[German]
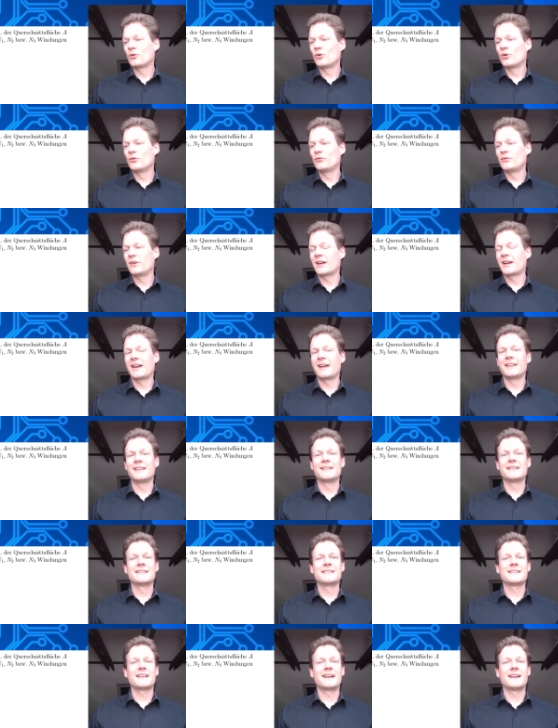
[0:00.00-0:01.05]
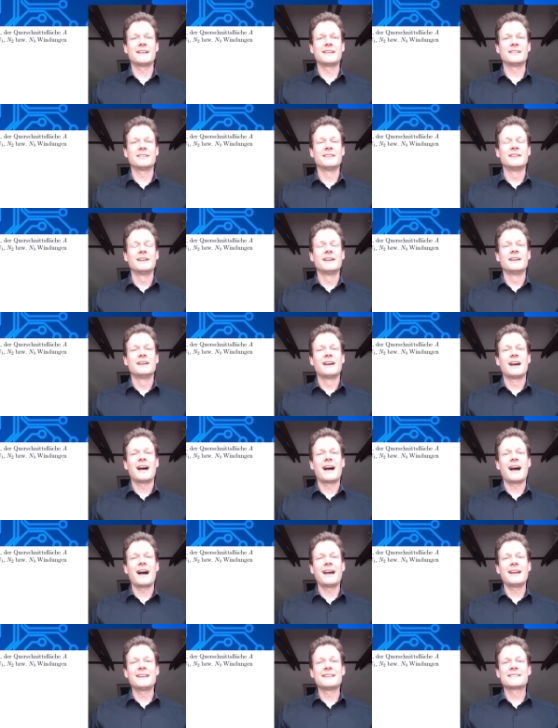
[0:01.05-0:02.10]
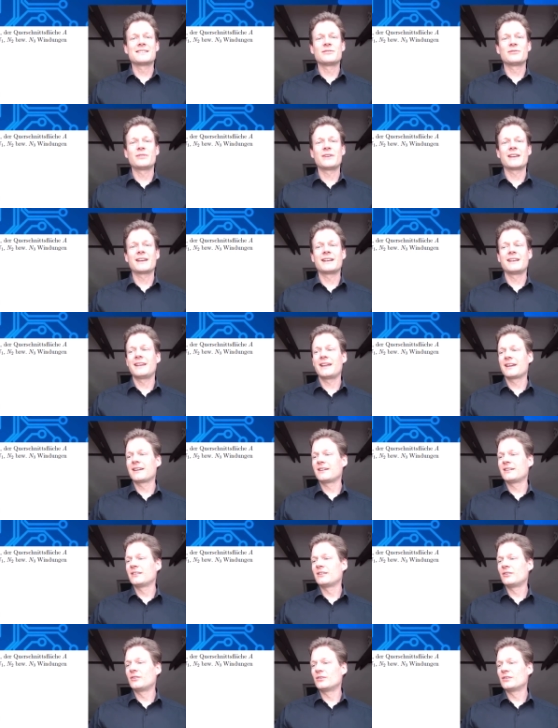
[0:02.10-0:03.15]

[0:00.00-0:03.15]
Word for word: und wir kennen seine Eisenweglänge